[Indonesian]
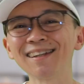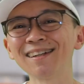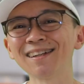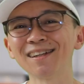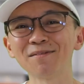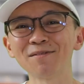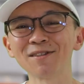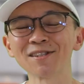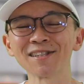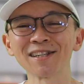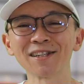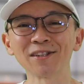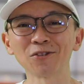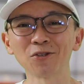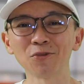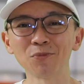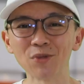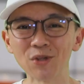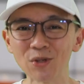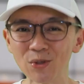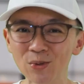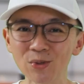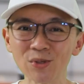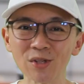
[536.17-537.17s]
Dan nama saya
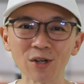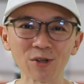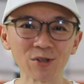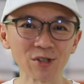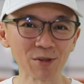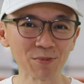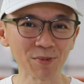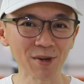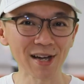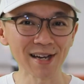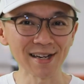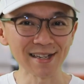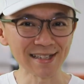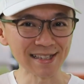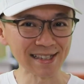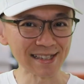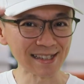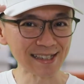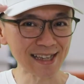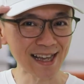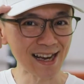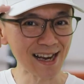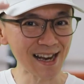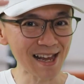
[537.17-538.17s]
Tom Yu, saya ucapkan
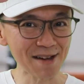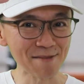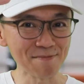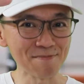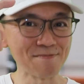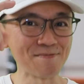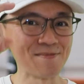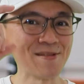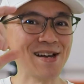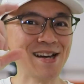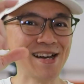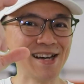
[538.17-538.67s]
salam